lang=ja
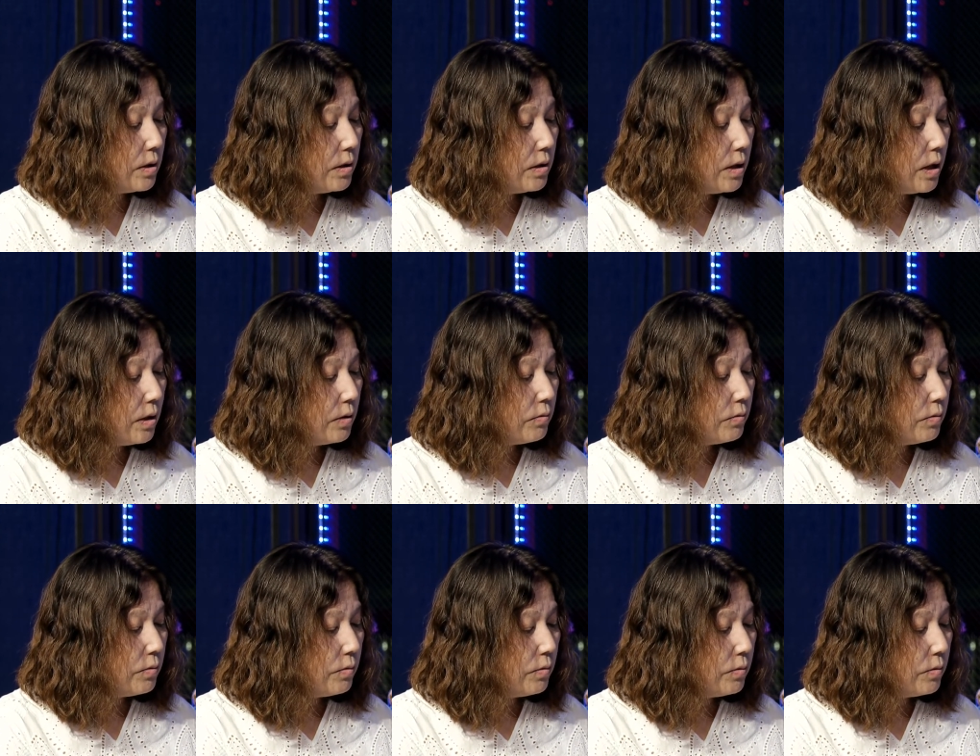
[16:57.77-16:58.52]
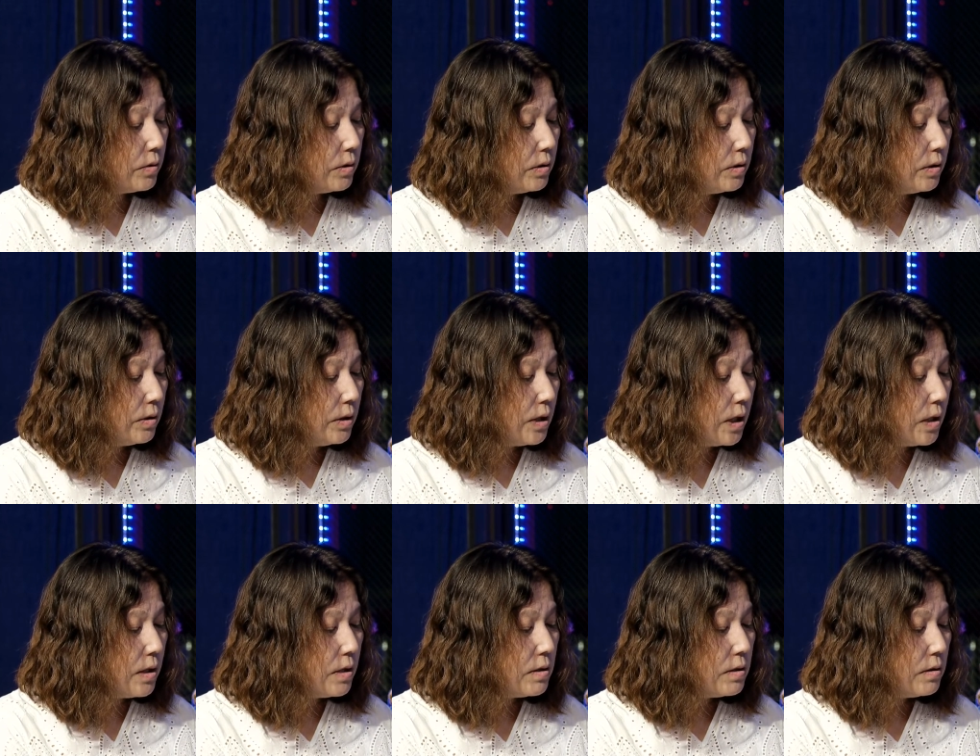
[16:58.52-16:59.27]
あの
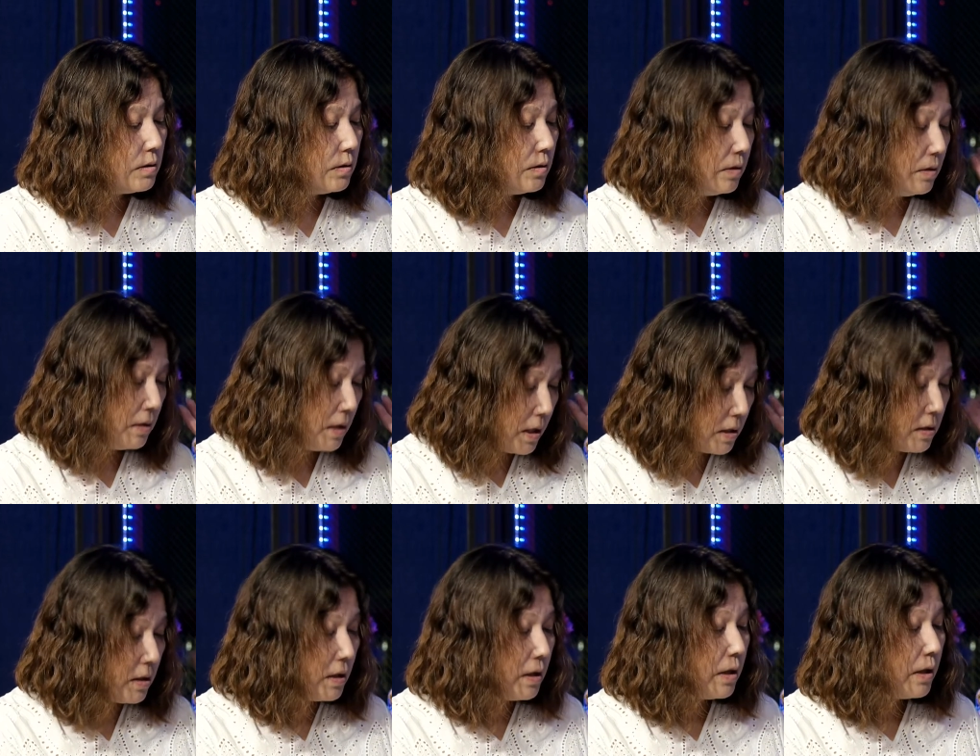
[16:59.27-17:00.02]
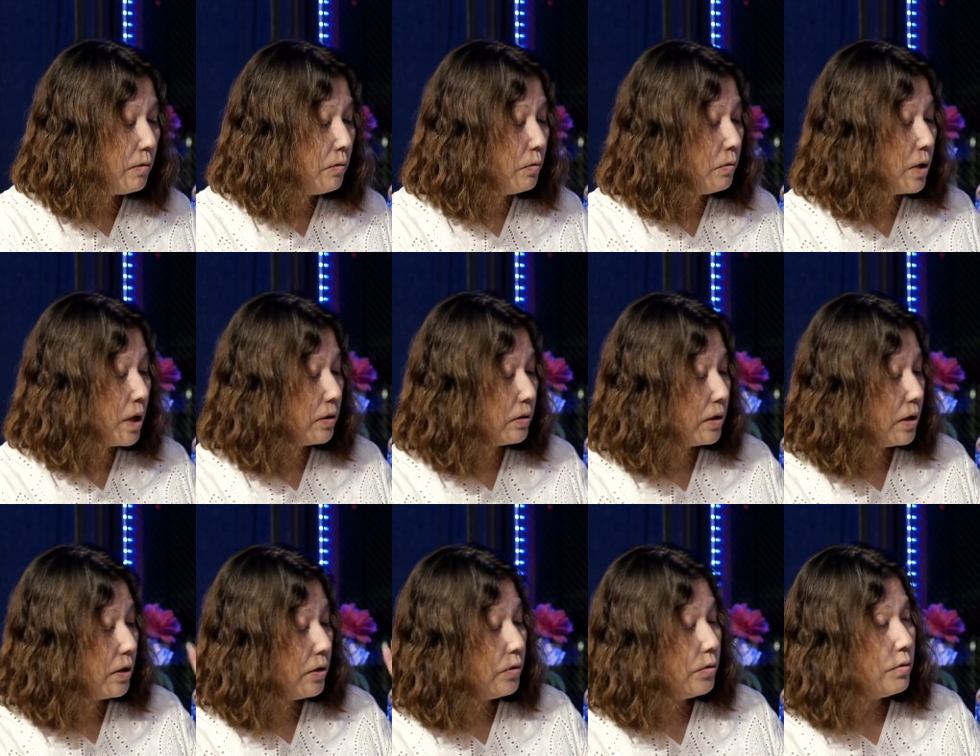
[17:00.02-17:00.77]
ダラダジャレ音楽
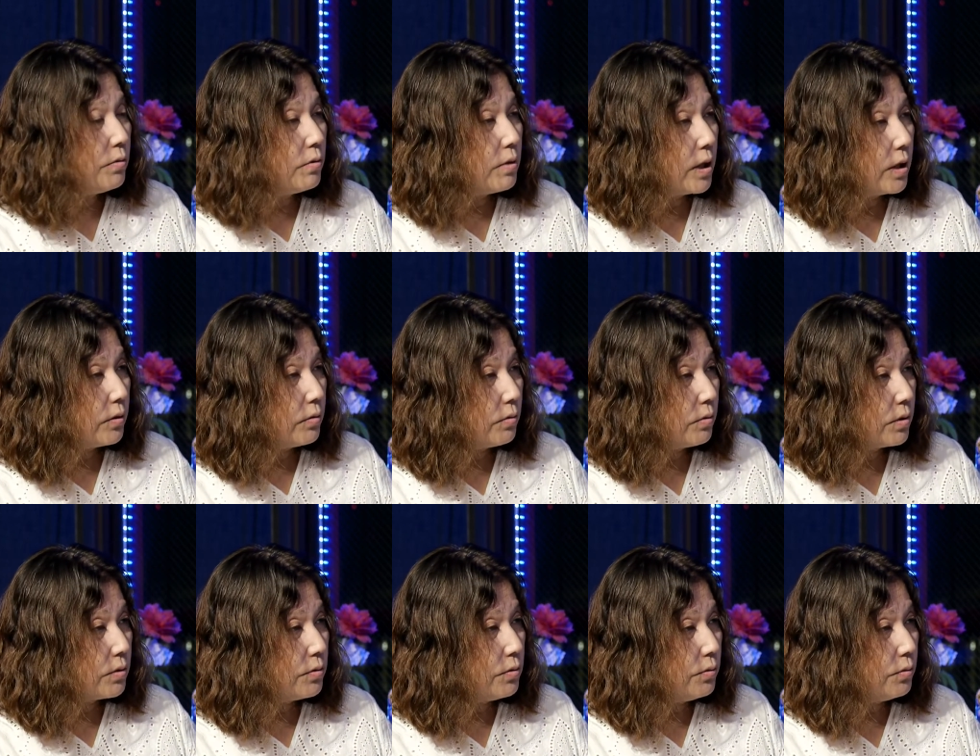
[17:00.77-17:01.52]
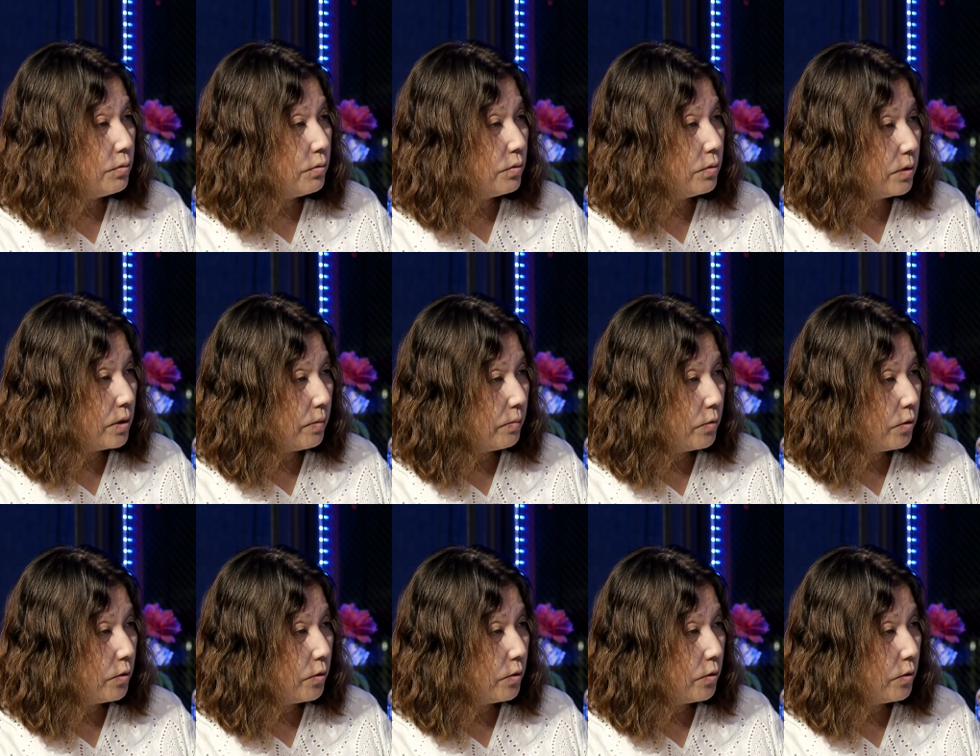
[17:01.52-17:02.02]
研究会とかそういうところでも